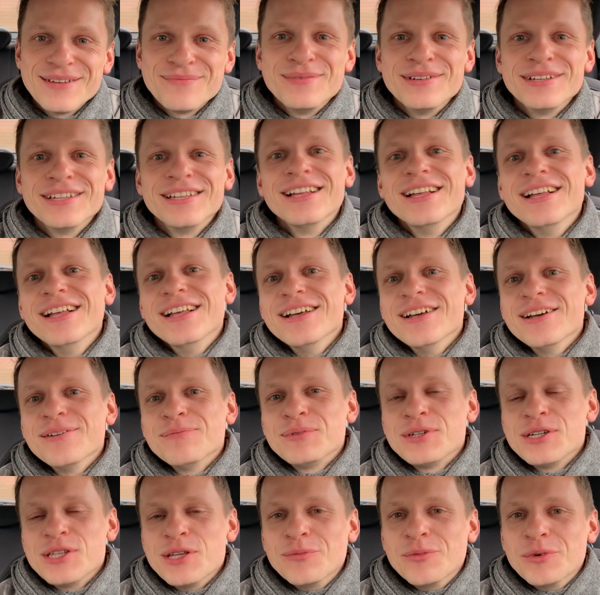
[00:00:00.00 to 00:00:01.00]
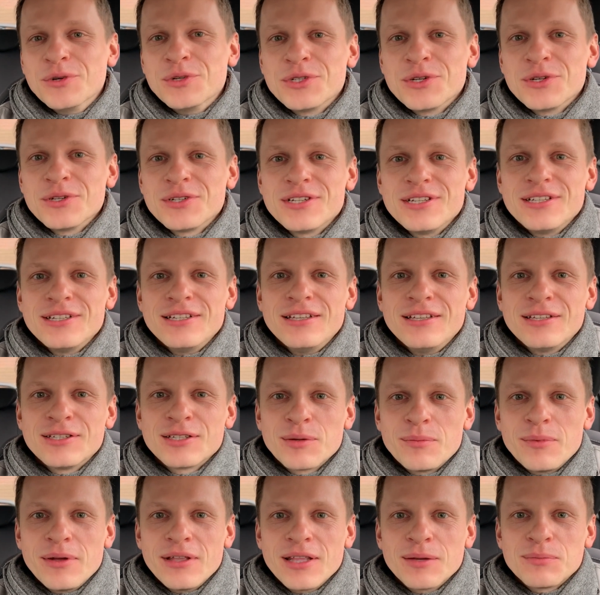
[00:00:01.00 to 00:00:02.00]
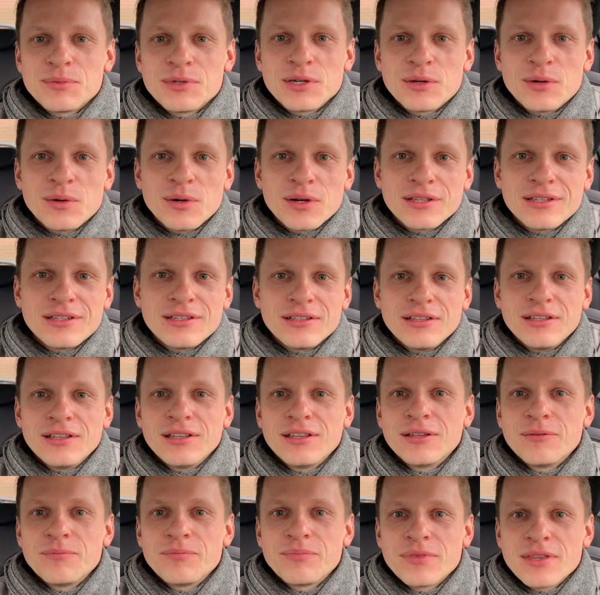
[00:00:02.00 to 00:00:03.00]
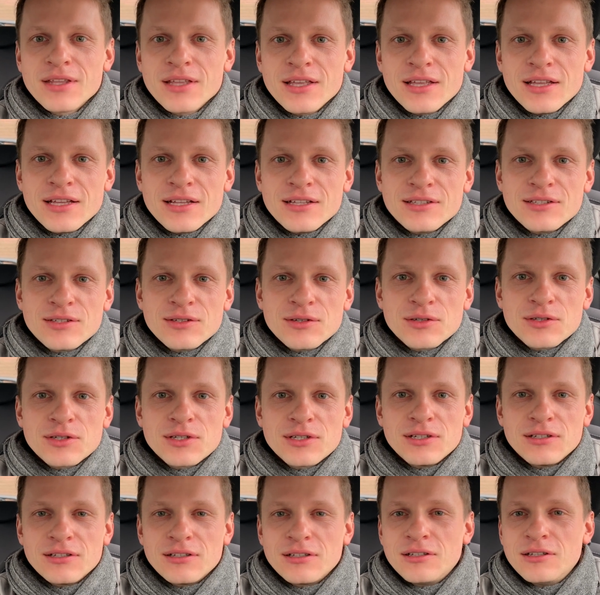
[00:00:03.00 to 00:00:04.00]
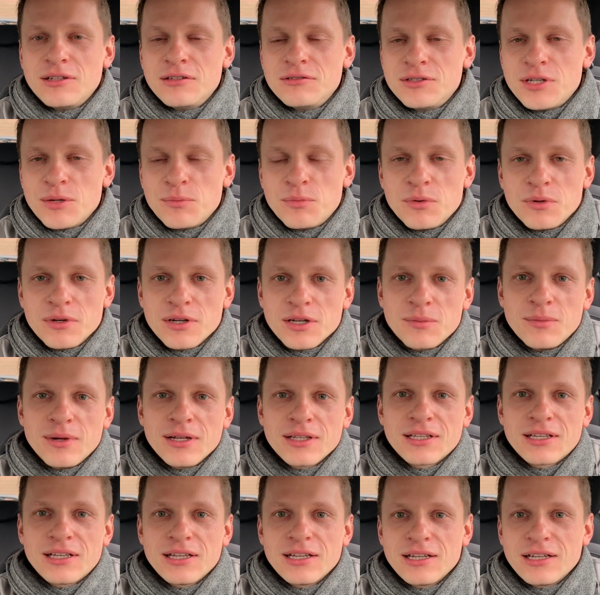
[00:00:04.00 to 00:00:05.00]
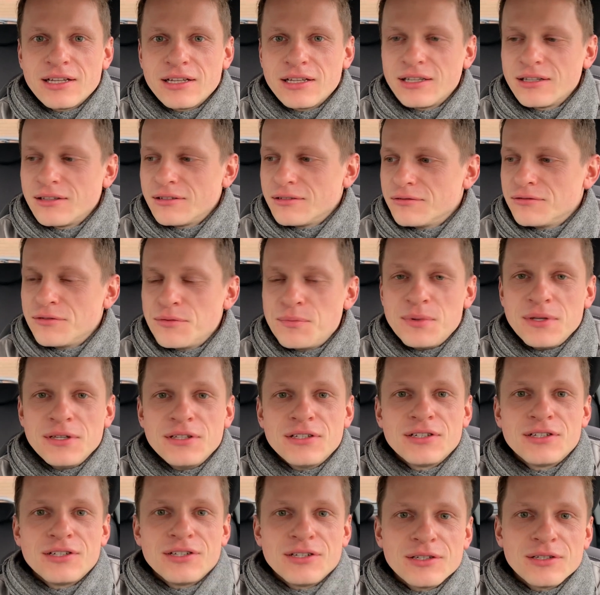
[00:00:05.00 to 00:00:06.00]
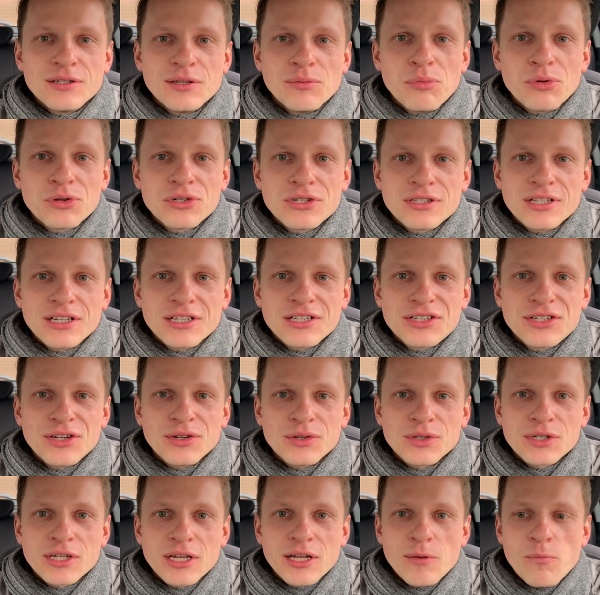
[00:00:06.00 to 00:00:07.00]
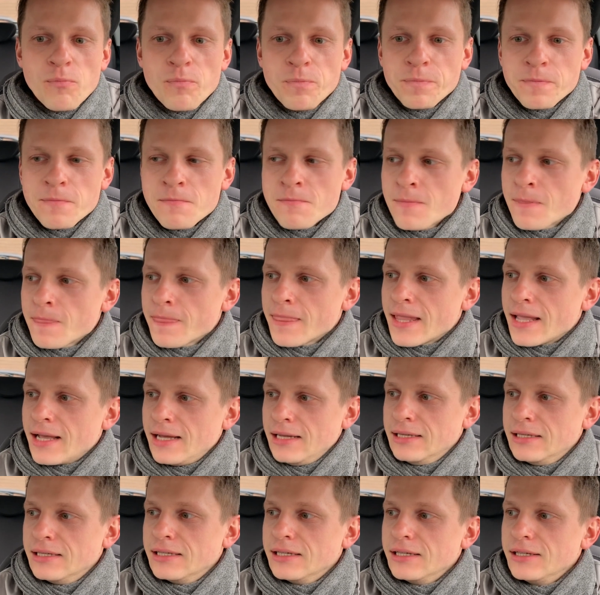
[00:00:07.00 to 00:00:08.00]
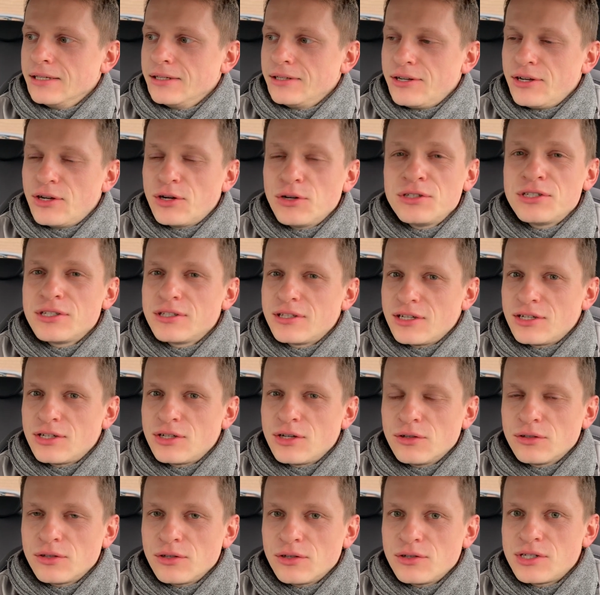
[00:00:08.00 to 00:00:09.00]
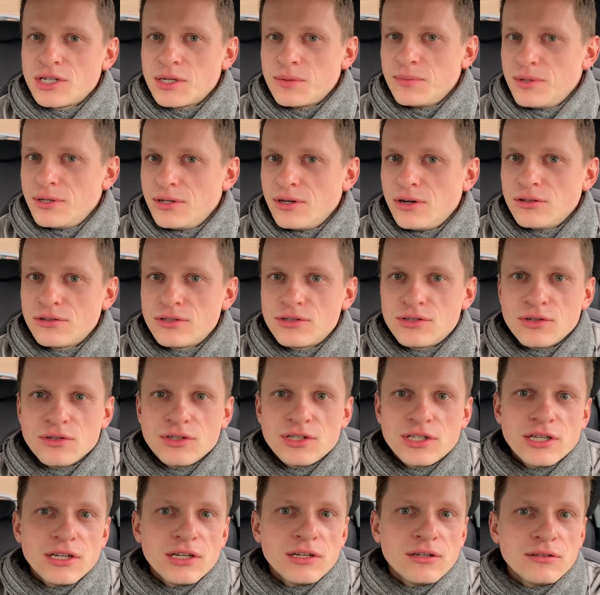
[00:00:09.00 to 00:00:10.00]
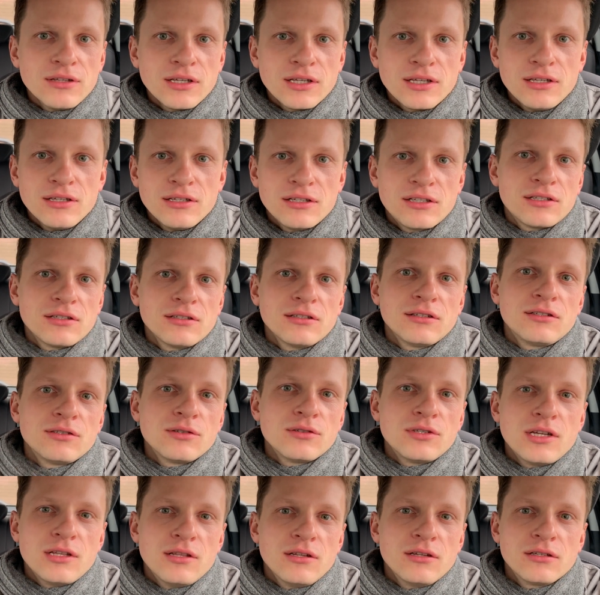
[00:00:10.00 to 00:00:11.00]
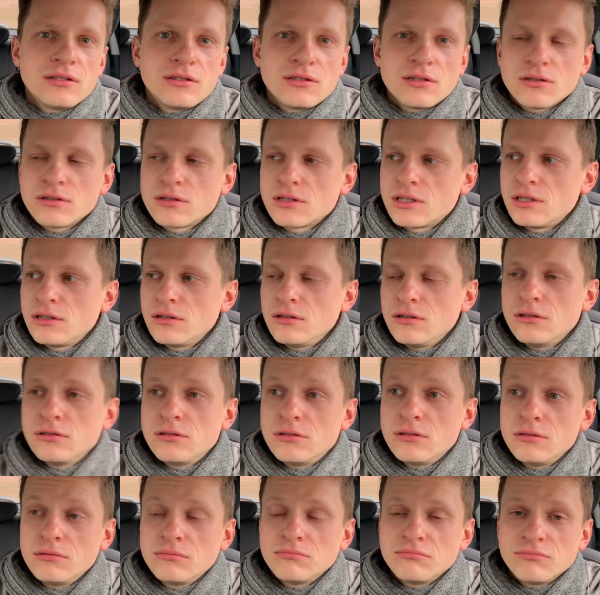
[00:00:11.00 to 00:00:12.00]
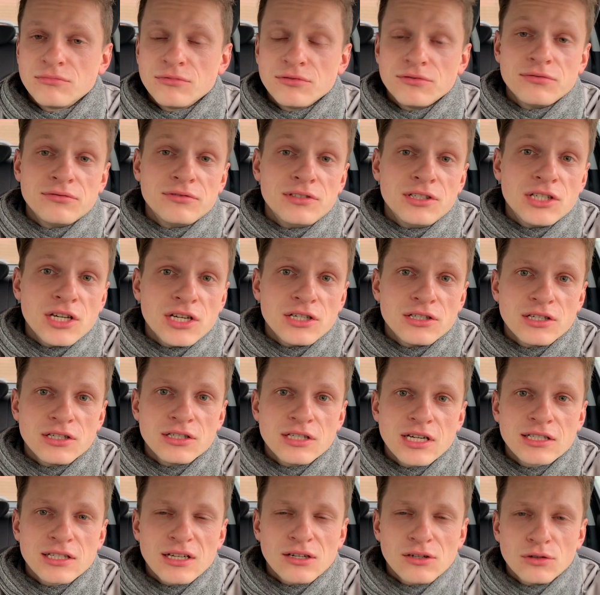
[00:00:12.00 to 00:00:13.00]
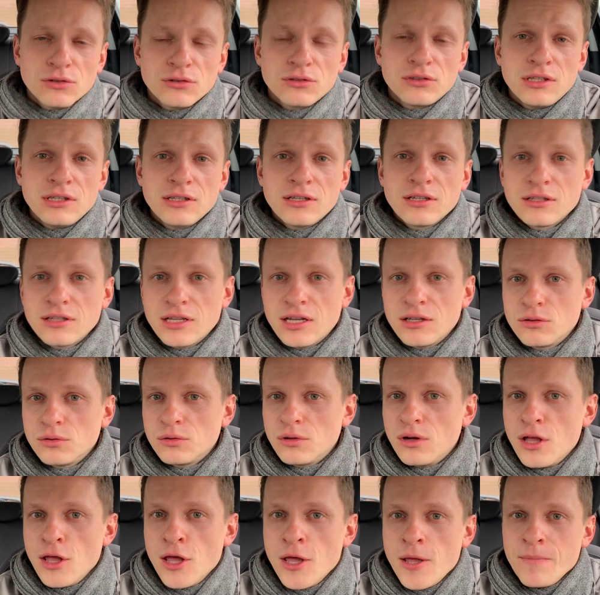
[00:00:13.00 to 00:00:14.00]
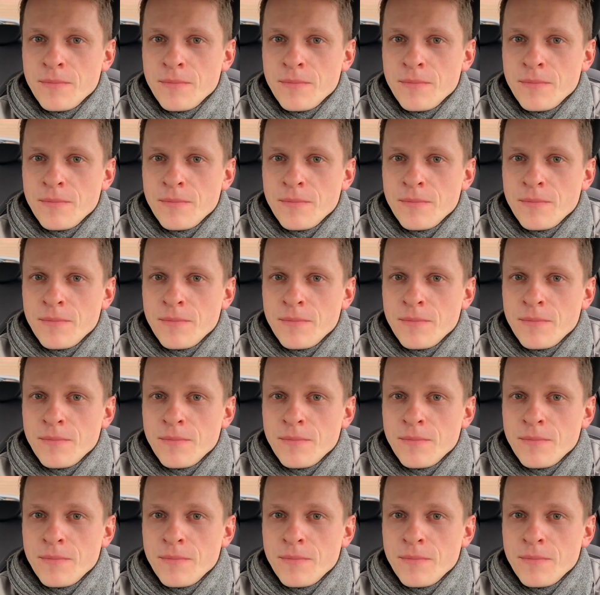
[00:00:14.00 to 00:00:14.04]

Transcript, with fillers: żeby przy nim usiąść i sobie na przykład yy, coś, y, ciepłą herbatkę wypić czy poczytać książkę. Y, I chodzi też o to, żeby odciąć się od jakichś codziennych trosk od, w dzisiejszych czasach od internetu